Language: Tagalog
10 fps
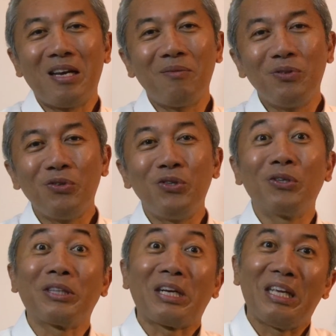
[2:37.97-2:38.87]
Kaya kung
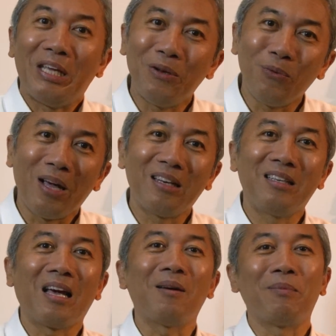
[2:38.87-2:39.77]
alam nyo yung
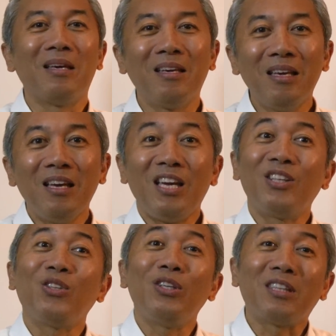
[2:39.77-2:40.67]
3-in-1 na kape,
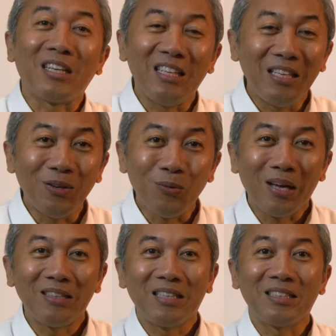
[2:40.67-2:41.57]
iti
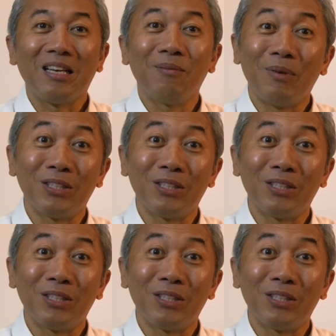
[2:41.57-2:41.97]
3-in-1 na